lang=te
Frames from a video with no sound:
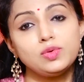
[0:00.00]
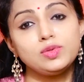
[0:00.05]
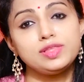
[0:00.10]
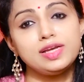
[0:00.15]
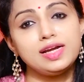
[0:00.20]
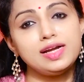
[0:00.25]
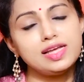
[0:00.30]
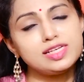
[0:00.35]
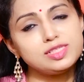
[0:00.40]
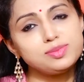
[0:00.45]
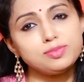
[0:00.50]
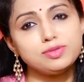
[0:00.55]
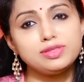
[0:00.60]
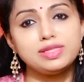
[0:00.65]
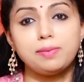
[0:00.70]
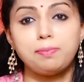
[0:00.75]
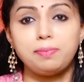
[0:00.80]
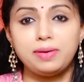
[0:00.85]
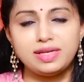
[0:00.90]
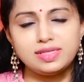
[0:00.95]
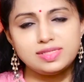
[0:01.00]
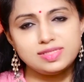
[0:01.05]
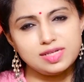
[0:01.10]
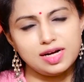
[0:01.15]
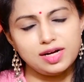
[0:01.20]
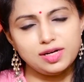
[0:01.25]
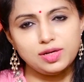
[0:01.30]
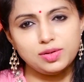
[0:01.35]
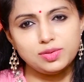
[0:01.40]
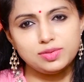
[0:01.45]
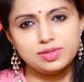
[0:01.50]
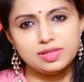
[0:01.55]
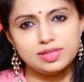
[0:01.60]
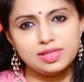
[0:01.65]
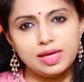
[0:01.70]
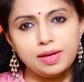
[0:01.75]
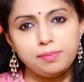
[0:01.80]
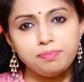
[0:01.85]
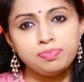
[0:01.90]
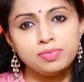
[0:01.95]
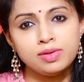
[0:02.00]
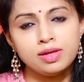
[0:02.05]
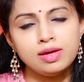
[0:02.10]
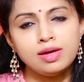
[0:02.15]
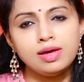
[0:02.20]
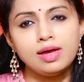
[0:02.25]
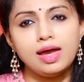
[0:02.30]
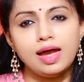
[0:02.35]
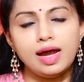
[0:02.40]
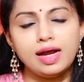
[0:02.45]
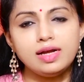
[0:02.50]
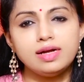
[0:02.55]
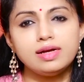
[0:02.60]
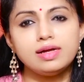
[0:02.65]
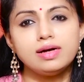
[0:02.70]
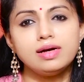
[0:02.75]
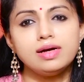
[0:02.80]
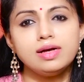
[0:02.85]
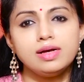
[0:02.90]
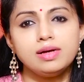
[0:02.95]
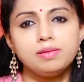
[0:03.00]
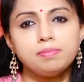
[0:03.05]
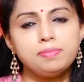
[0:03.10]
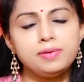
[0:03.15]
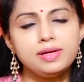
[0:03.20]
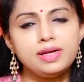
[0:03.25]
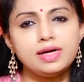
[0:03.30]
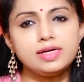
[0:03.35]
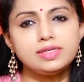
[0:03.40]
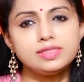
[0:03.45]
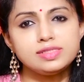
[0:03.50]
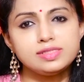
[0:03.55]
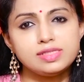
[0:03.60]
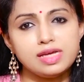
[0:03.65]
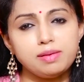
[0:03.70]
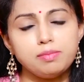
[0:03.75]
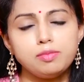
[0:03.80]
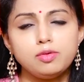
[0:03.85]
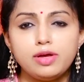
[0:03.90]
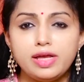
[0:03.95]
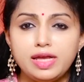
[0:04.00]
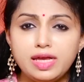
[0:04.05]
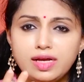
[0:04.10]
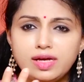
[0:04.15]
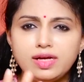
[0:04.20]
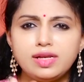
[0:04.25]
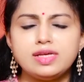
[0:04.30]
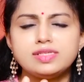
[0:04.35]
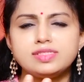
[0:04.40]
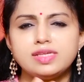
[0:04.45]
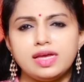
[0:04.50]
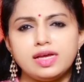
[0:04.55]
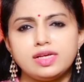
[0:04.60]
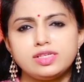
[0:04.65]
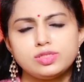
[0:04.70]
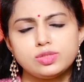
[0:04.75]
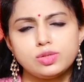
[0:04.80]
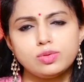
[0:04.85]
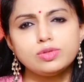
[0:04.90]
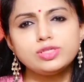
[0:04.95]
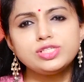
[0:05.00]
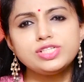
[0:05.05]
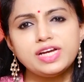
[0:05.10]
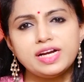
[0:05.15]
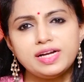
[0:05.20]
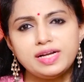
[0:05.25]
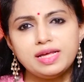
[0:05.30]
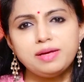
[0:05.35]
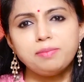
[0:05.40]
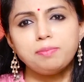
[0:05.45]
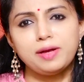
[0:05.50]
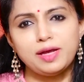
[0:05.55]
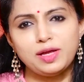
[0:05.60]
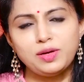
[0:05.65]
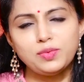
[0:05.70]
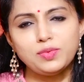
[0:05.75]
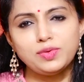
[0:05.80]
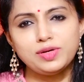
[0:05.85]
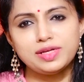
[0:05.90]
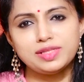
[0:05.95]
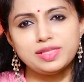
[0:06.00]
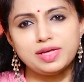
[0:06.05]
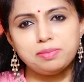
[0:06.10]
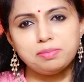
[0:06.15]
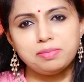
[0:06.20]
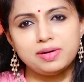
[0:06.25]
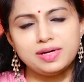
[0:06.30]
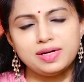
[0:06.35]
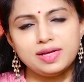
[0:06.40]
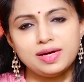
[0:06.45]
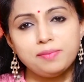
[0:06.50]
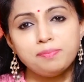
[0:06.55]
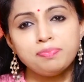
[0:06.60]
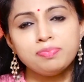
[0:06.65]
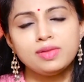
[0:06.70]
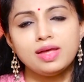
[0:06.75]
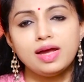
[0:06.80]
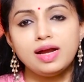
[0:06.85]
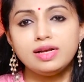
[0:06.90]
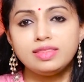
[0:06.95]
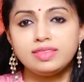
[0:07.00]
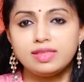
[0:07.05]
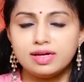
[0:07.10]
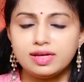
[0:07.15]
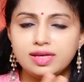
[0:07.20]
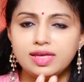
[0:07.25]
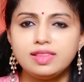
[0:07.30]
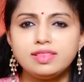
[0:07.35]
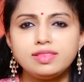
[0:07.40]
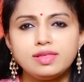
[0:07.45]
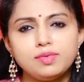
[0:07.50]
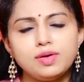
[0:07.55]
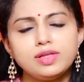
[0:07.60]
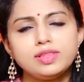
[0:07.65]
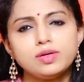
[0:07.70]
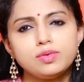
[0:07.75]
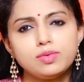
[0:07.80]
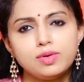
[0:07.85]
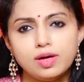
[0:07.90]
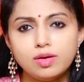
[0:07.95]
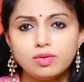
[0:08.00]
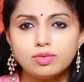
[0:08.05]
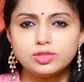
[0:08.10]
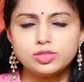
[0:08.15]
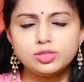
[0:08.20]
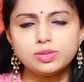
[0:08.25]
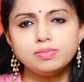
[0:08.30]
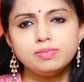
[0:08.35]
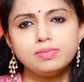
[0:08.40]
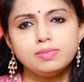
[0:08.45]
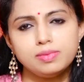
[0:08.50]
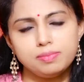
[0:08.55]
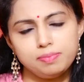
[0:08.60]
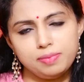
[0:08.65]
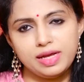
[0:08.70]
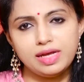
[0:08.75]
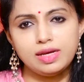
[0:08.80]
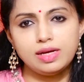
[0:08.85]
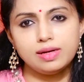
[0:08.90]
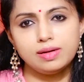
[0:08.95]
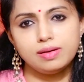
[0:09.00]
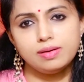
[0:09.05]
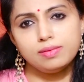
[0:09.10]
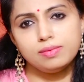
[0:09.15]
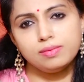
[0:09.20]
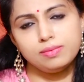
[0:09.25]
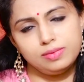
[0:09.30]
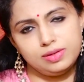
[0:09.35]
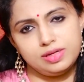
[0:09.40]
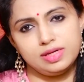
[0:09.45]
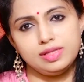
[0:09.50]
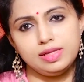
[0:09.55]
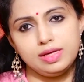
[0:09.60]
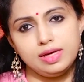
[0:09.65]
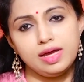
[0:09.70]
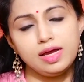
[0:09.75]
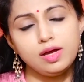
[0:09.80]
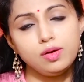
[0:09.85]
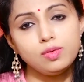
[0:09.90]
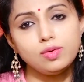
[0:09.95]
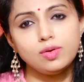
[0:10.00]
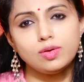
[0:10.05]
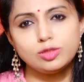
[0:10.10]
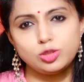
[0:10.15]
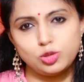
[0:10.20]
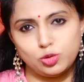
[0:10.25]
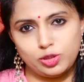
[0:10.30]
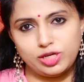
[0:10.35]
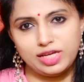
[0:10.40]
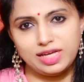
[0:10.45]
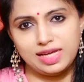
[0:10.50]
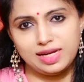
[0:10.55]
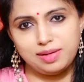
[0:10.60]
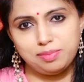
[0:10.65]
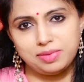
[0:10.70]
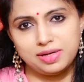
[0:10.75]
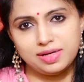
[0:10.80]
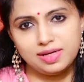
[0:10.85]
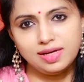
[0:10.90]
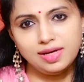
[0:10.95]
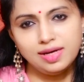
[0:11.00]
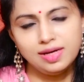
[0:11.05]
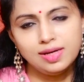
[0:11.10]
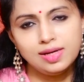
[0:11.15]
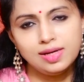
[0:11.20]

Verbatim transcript: టూ త్రీ డేస్ ముందే పెయిన్ స్టార్ట్ అవుతుంది అండ్ పీరియడ్స్ టైంలో ఇంక్రీజ్ ఎక్స్క్రూషియేటింగ్ పెయిన్ ఉంటుంది అనమాట అండ్ తగ్గిన తర్వాత కూడా కొంచెం పెయిన్ ఉంటుంది ఎక్కువ రోజు ఉంటాయి అన్నమాట